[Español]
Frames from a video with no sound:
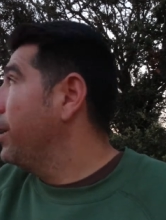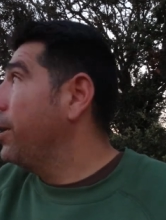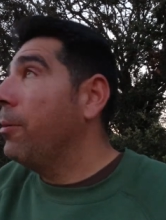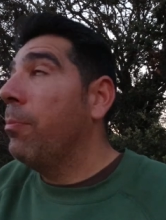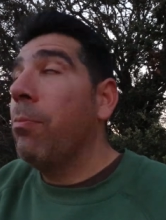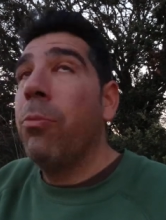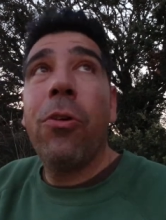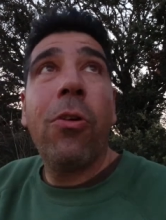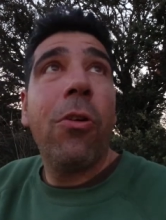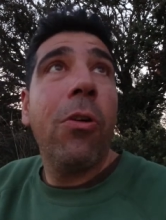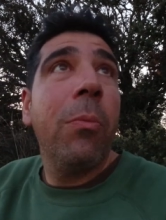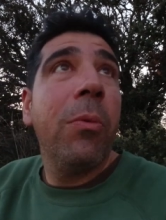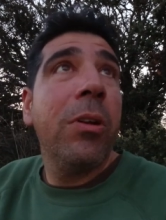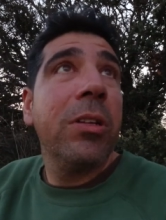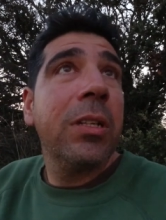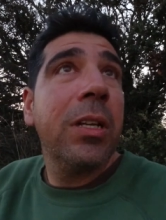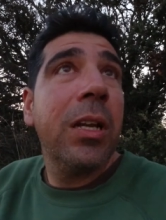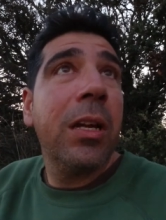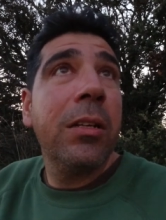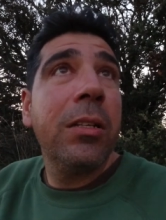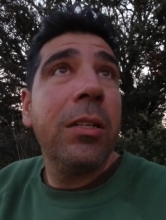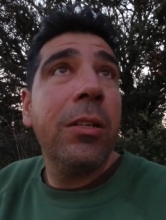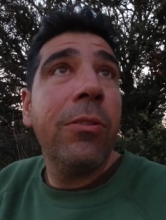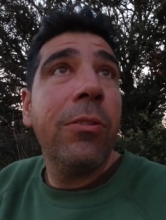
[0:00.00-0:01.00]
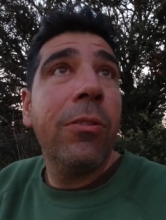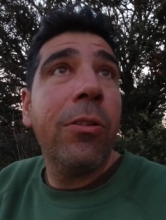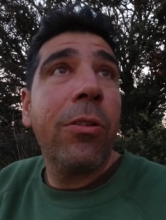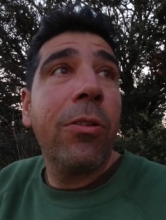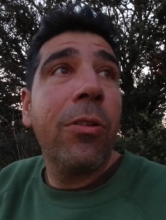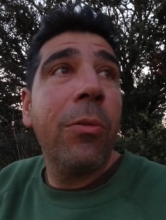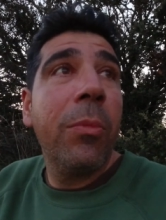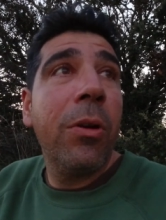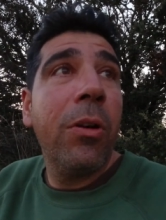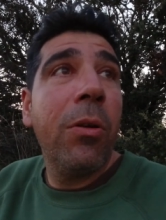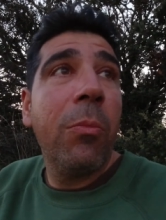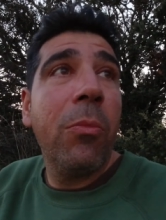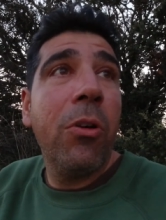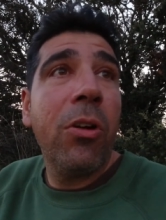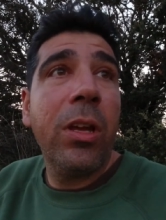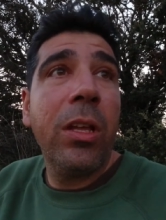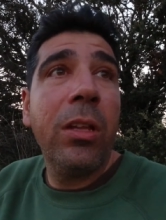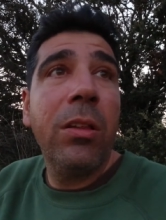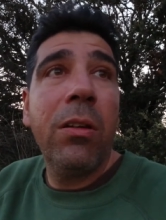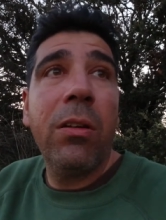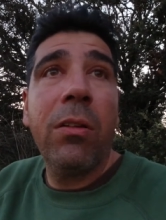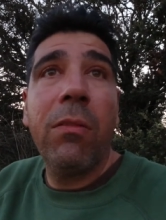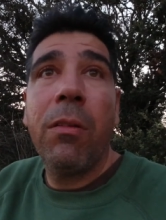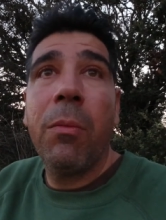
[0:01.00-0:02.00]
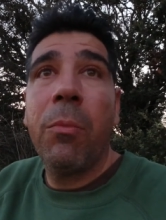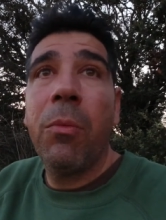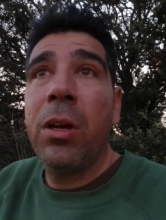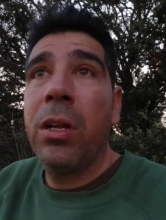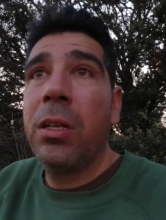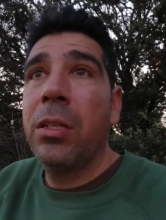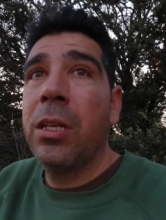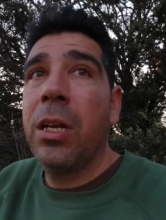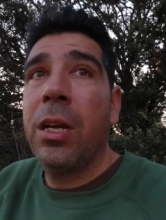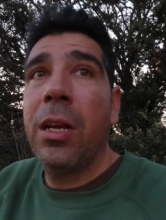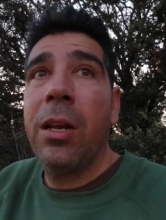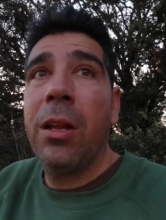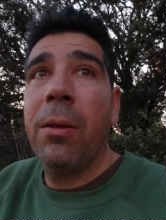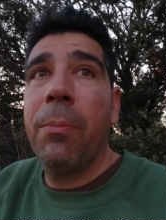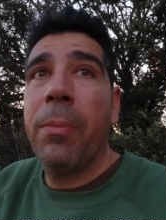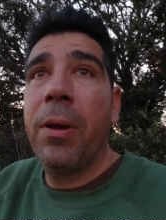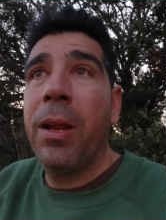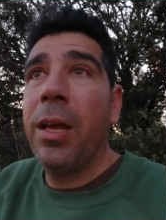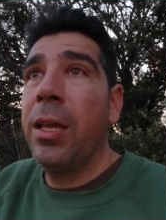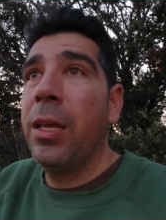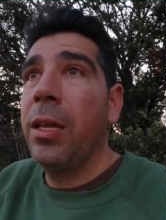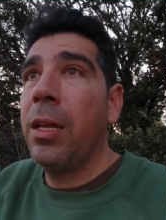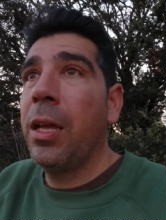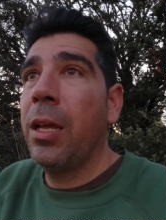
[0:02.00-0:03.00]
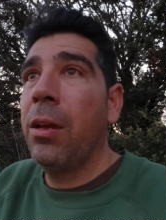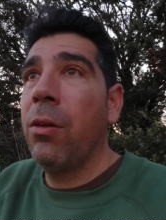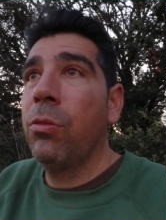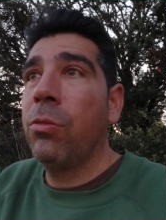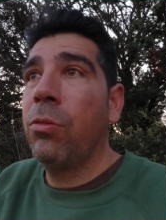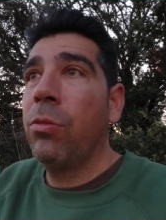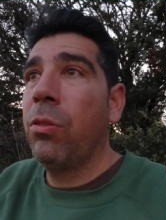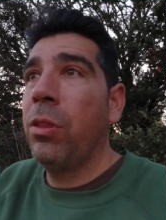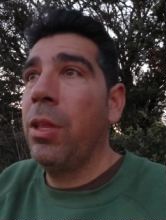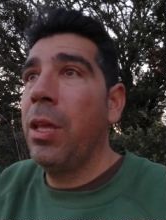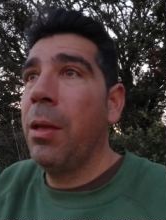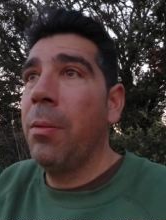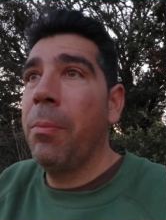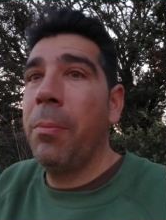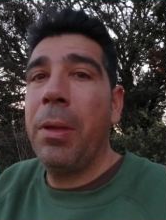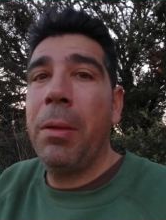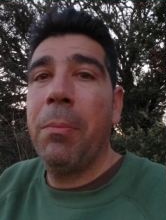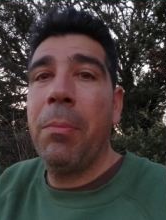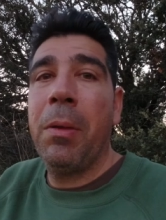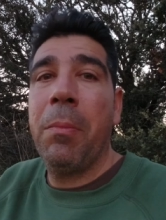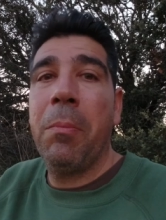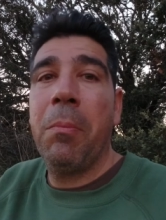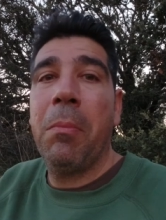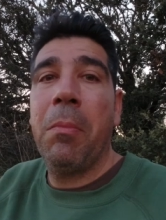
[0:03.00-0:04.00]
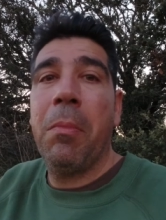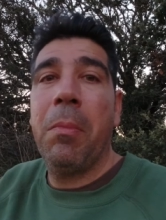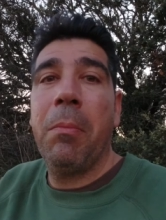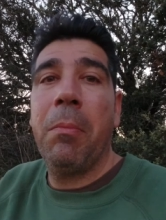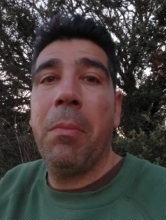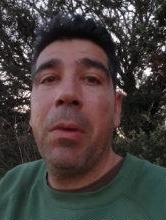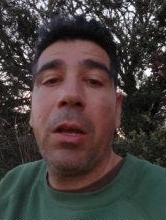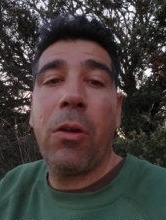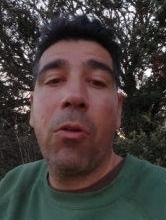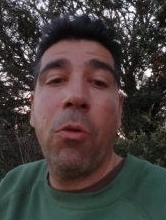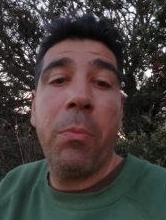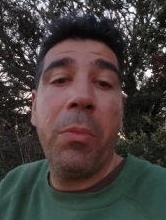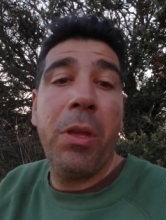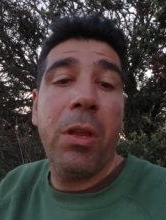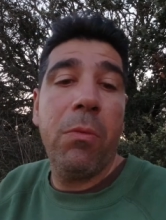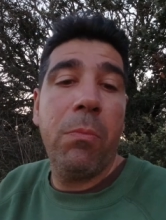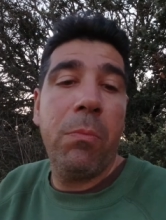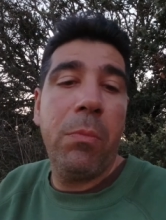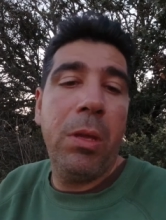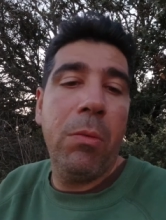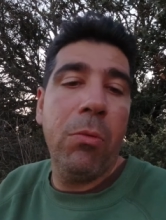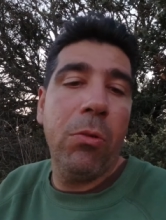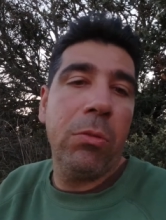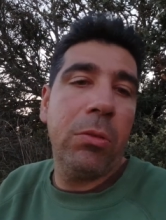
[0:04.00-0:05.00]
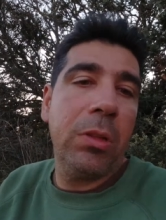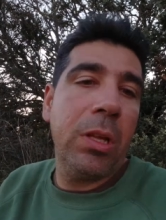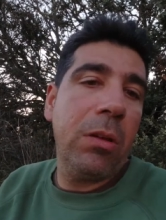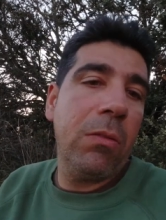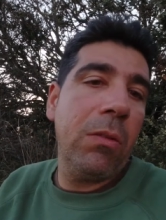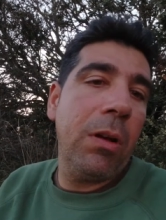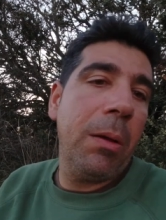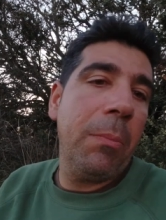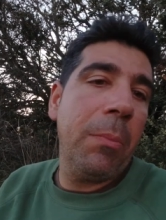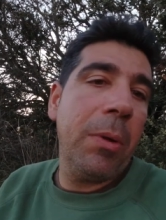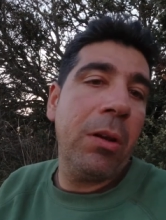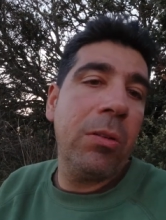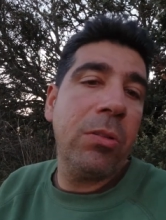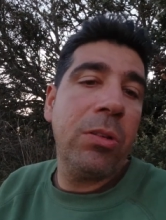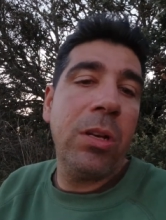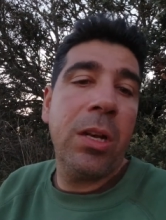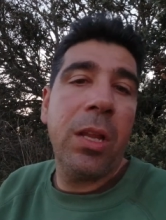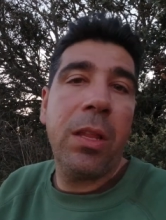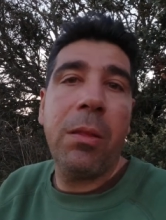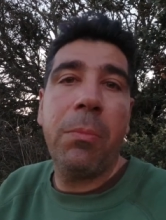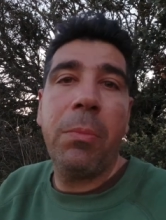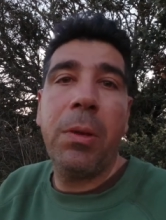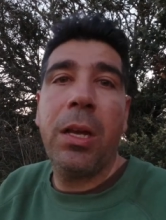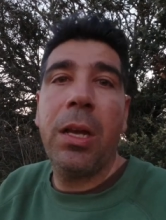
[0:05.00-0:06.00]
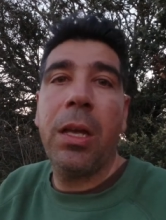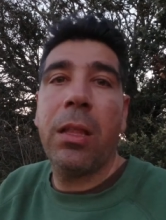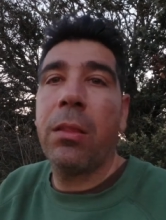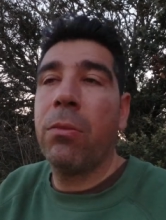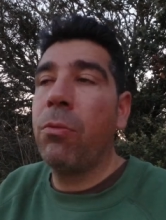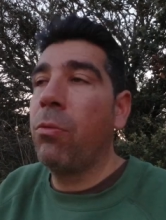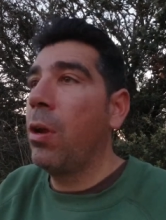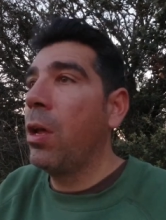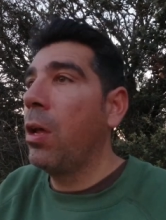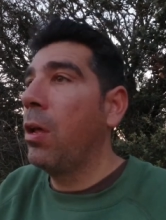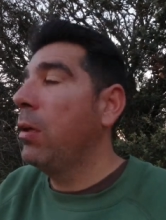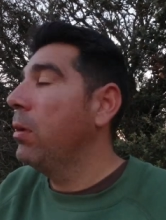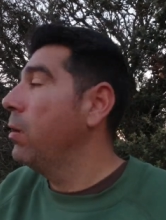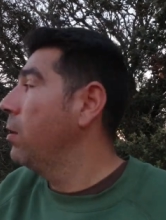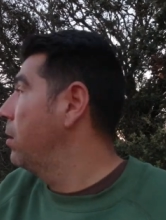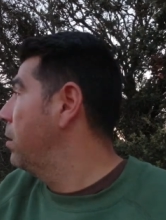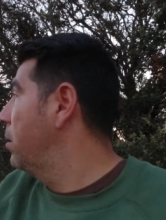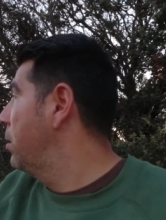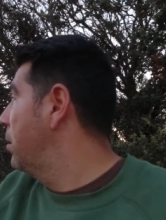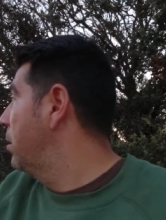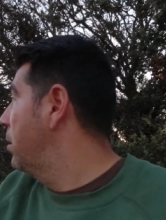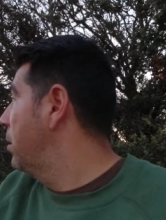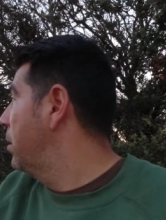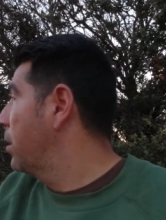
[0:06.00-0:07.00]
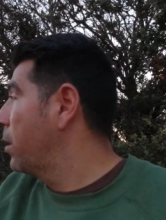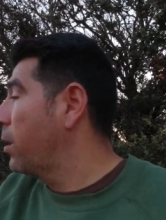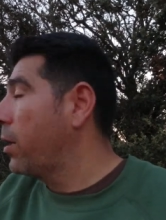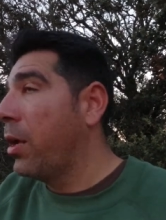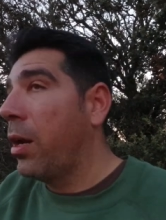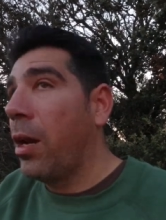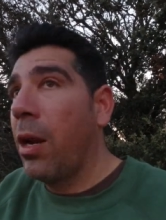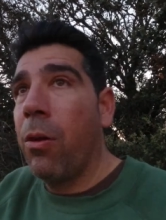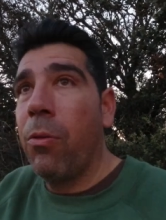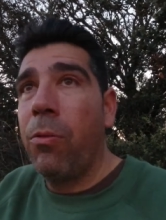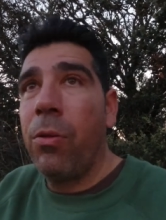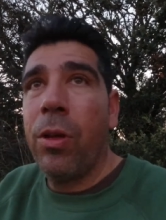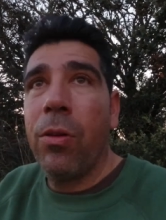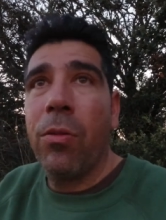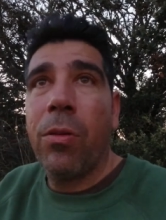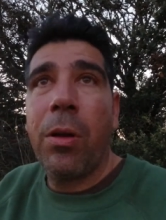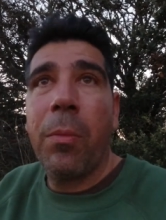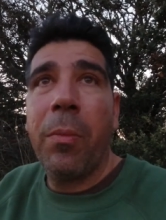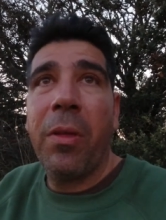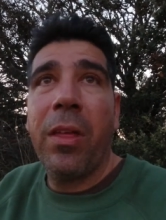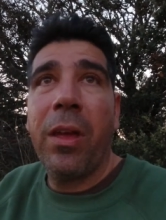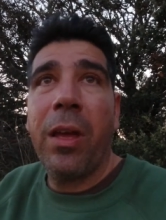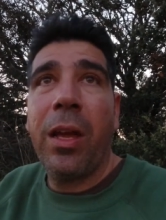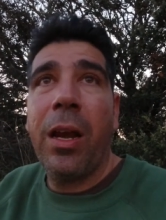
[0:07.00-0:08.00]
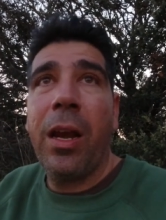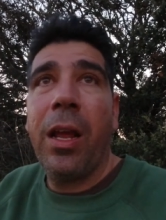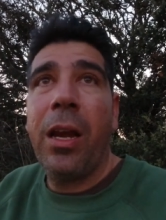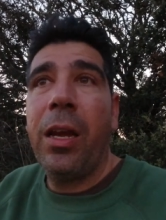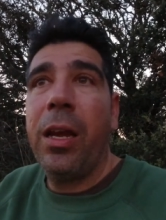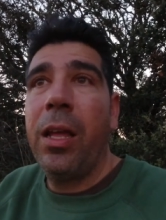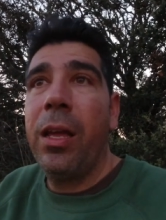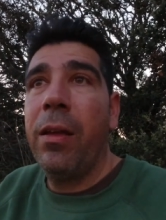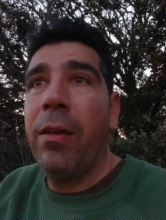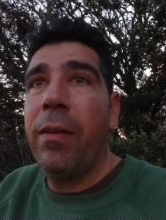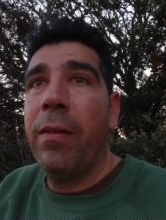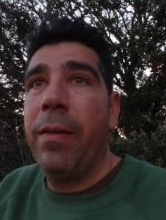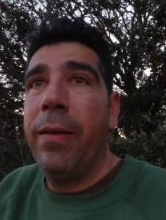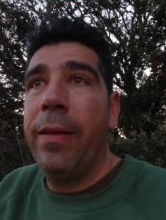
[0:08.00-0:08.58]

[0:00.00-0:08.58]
y poco más. A si no nos comen los mosquitos, nos vamos a echar el spray que el otro día me, comieron vivo. Tengo las manos llenas de picadura, que era lo único que me dejaba ir.